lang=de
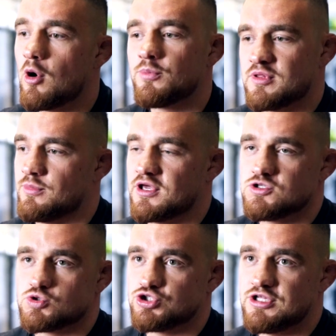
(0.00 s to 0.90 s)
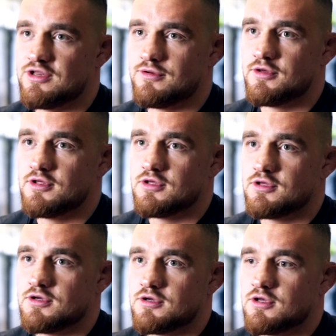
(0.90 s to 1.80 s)
überhaupt im Ring zu stehen?
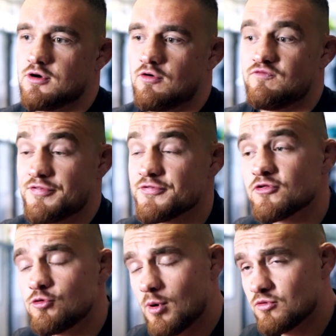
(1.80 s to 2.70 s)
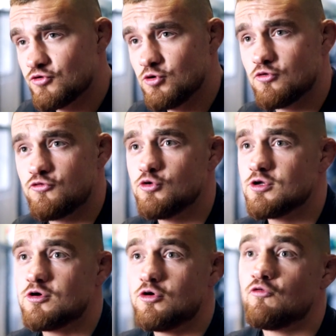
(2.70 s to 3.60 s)
Was ist das überhaupt für ein
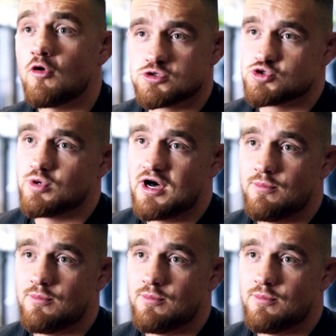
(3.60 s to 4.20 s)
Gefühl, gewonnen zu